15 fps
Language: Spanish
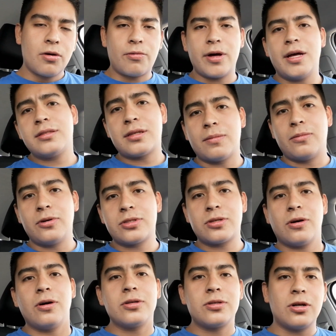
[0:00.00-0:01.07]
Cuídense
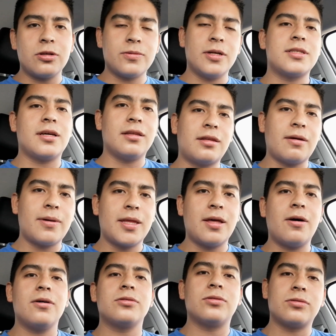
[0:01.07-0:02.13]
mucho, yo los veo en el siguiente
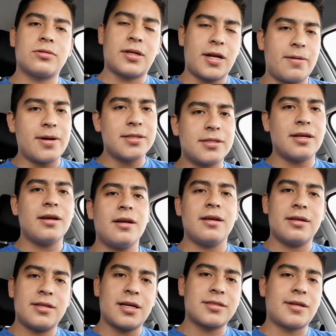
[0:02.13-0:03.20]
video,
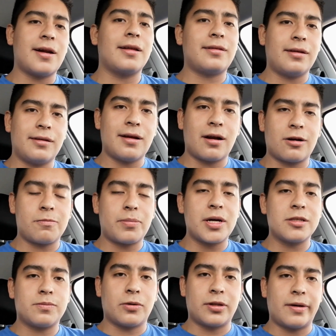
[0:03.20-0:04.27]
suscríbanse, ya está la tienda de ropa
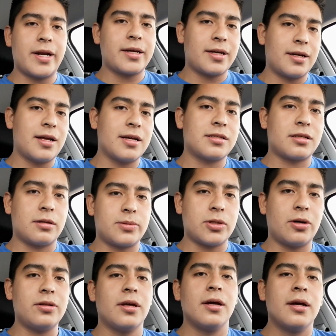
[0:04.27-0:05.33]
disponible aquí en la
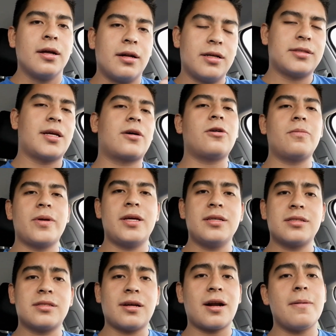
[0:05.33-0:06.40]
descripción. Les dejo mi
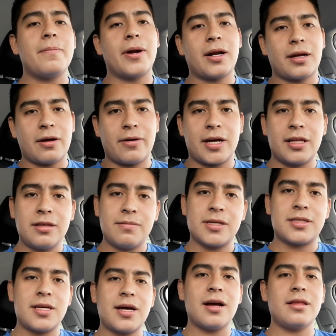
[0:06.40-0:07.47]
Instagram para que vayan y
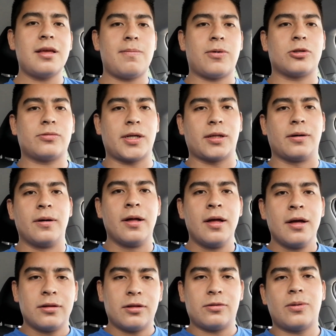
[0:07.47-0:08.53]
me sigan y pues bueno,
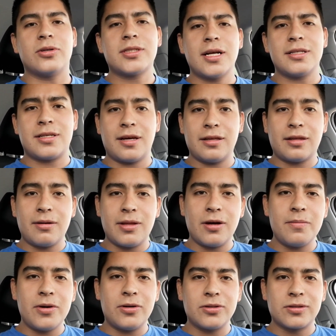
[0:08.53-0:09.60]
nos vemos en el siguiente
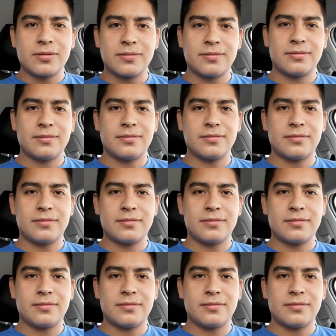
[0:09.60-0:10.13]
video amigos.